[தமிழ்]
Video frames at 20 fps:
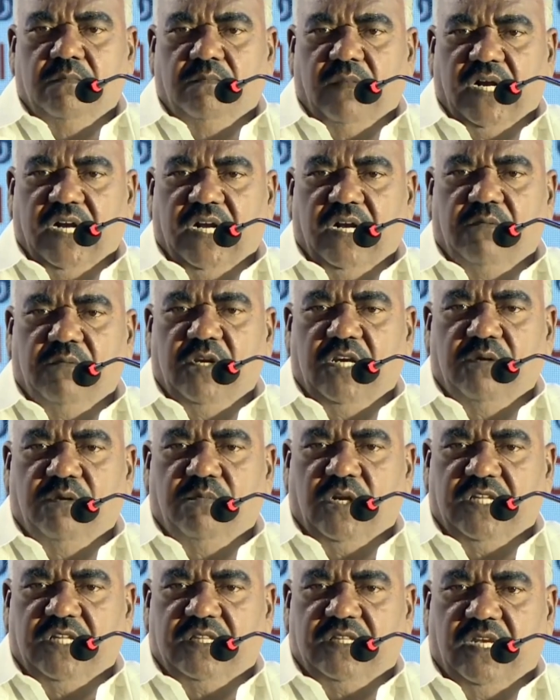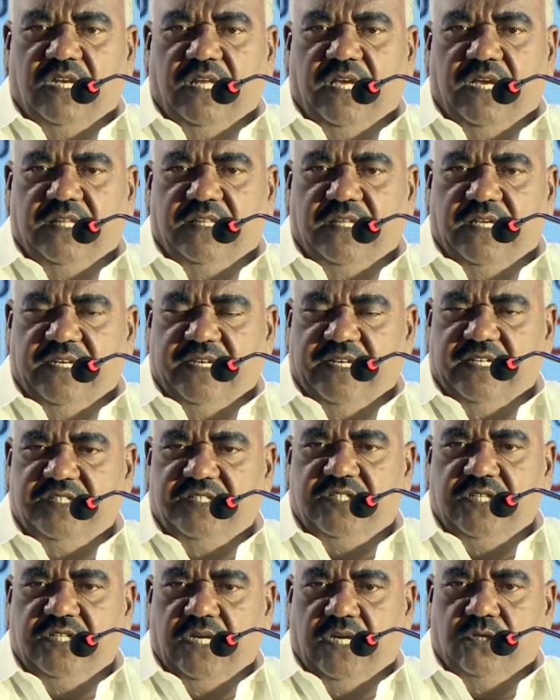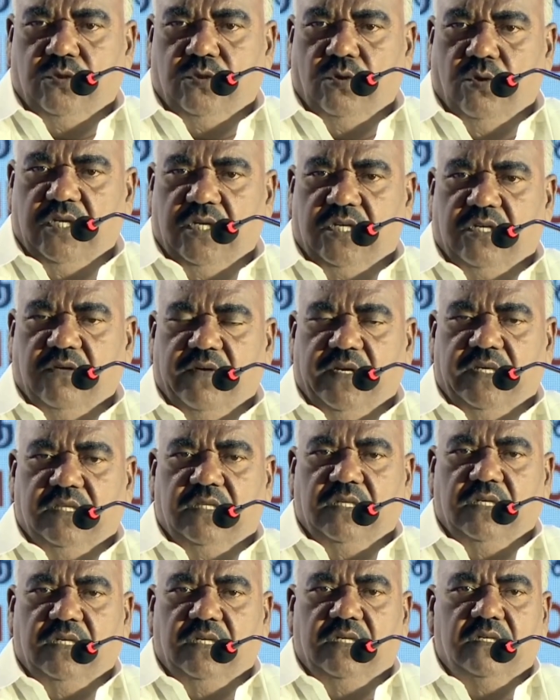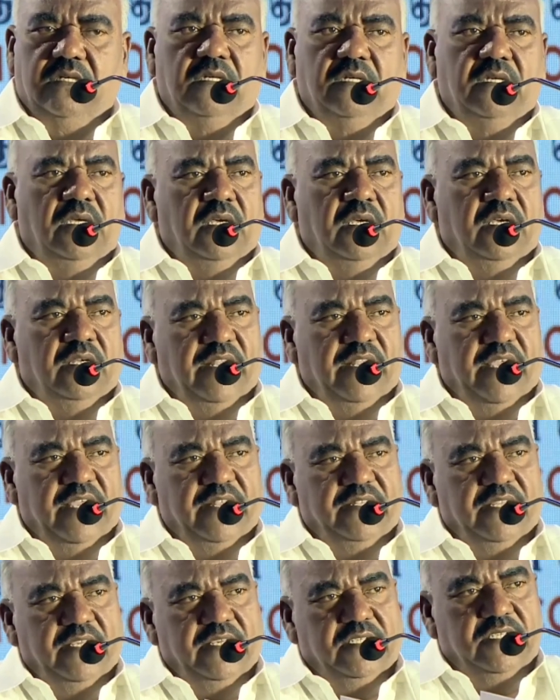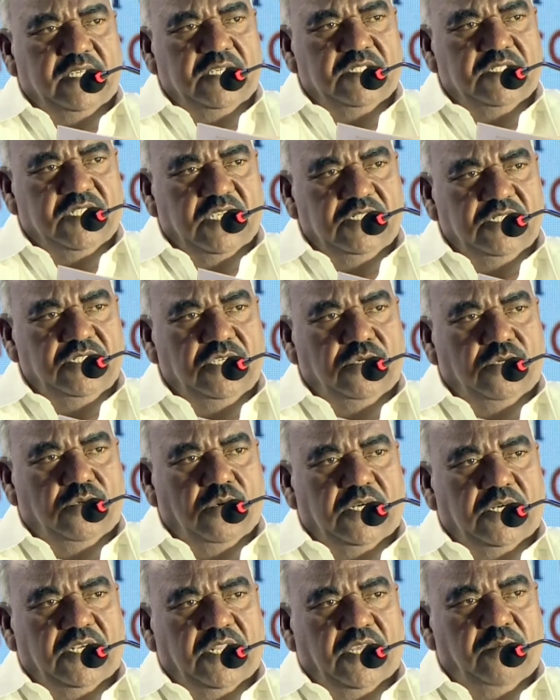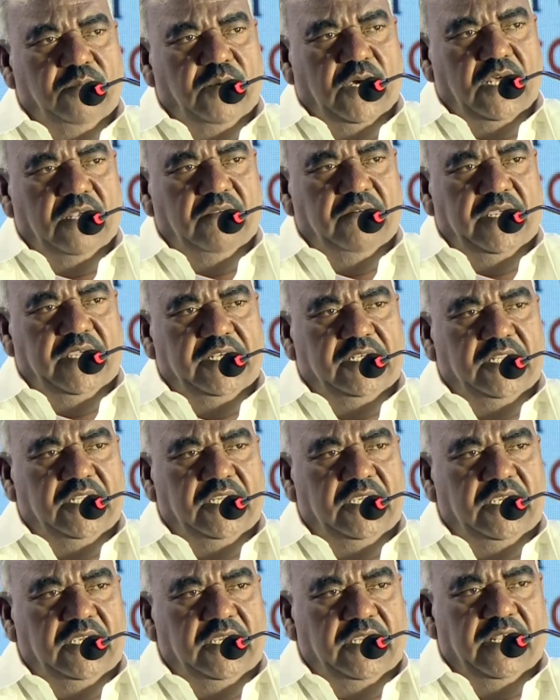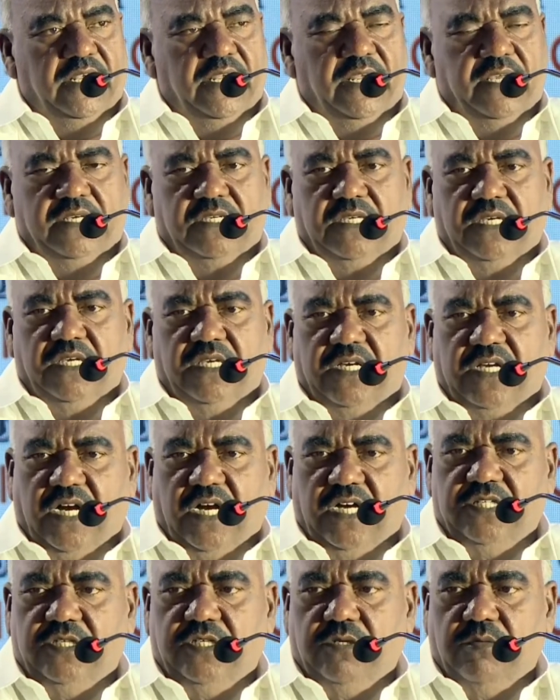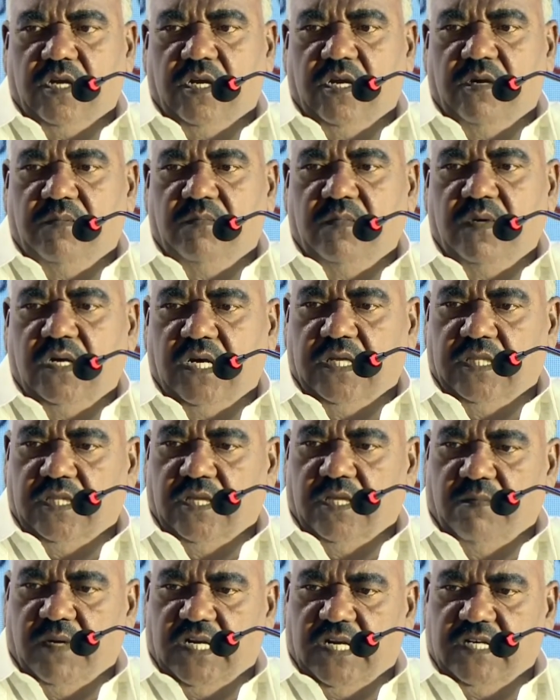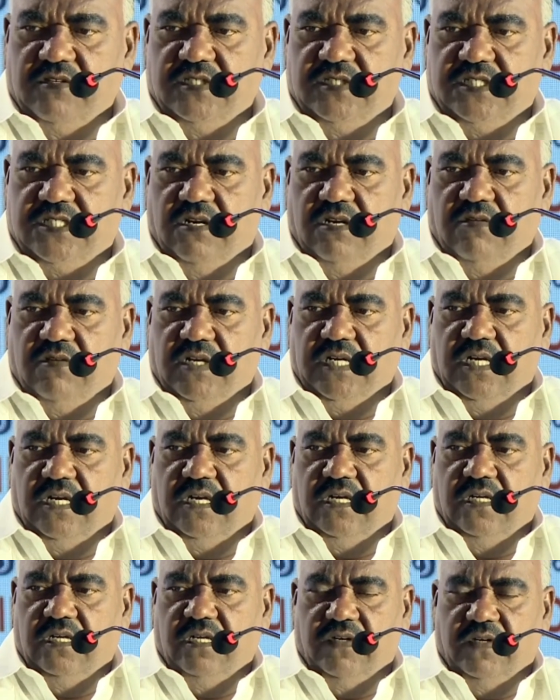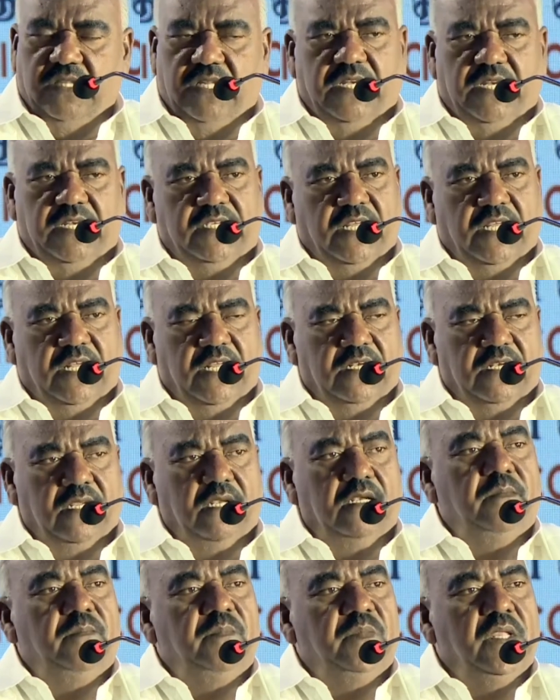மகாபலிபுரத்திலே அந்த நிகழ்ச்சியை துவக்கி வைத்து நேற்றைக்கு செஞ்சிக்கோட்டை பார்வையிட்டு இன்றைக்கு காஞ்சிபுரம் அந்த மாணவ செல்வங்கள் வந்திருக்கிறார்கள்